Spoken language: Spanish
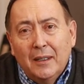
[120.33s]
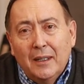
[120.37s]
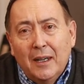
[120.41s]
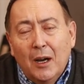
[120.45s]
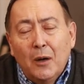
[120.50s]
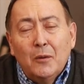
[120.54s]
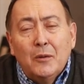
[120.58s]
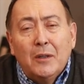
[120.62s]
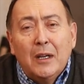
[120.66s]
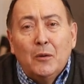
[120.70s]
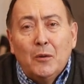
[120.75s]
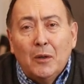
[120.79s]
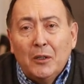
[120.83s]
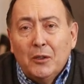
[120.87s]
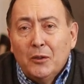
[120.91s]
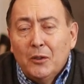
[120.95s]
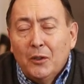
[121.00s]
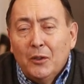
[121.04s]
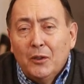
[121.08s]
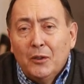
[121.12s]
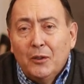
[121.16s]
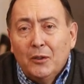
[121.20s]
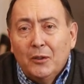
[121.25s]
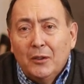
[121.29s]
aunque
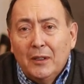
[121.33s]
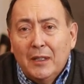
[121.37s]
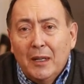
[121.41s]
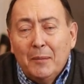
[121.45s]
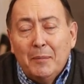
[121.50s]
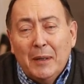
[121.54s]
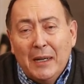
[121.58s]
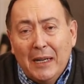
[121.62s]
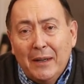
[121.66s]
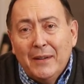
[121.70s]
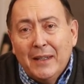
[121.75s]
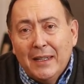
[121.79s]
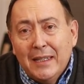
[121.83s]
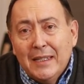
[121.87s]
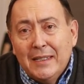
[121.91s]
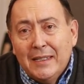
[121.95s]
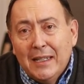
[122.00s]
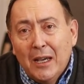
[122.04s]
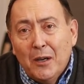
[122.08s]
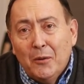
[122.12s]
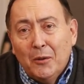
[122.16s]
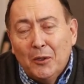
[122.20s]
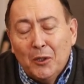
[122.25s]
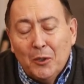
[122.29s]
cuando la palabra
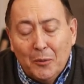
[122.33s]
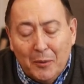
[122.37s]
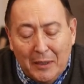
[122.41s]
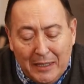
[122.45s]
dice que cuando